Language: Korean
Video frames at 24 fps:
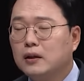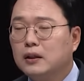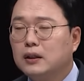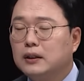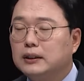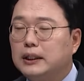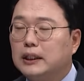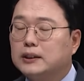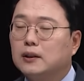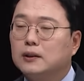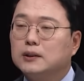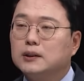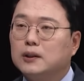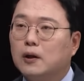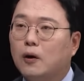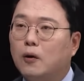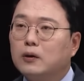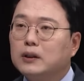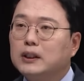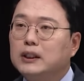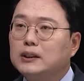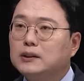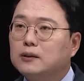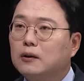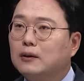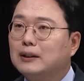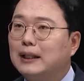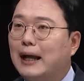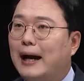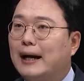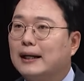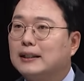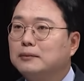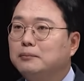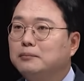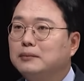근데 저는 여기서
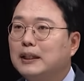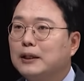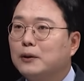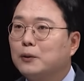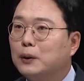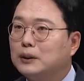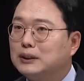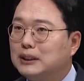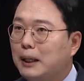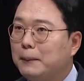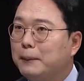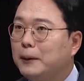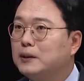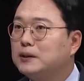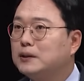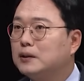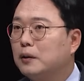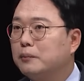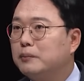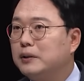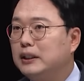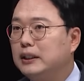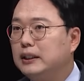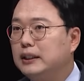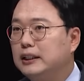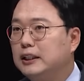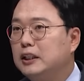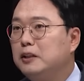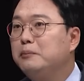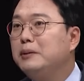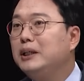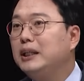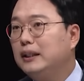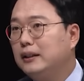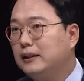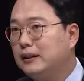나름대로의 차별점이
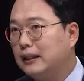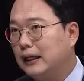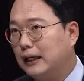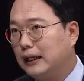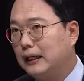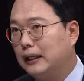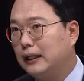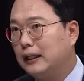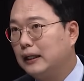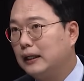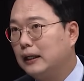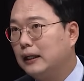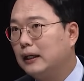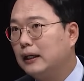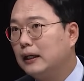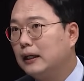이미 있다.